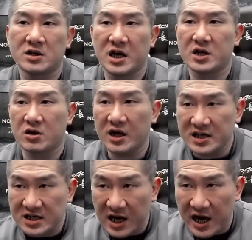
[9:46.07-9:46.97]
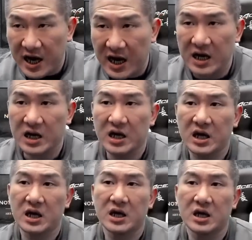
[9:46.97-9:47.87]
谢谢董磊姐姐。
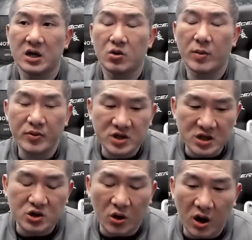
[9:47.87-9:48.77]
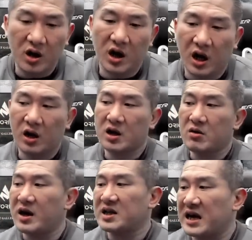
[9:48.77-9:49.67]
我不是说哦，因
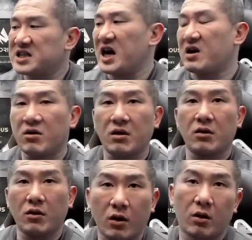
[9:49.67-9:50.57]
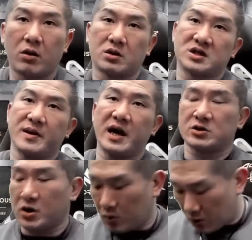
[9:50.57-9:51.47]
为他呛我，我我我怎么样？
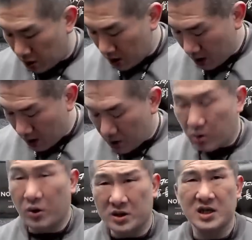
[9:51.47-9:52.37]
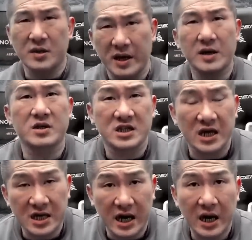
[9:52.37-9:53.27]
所以我我真的没那么
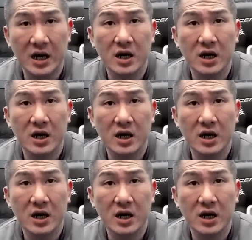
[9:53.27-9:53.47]
闲的。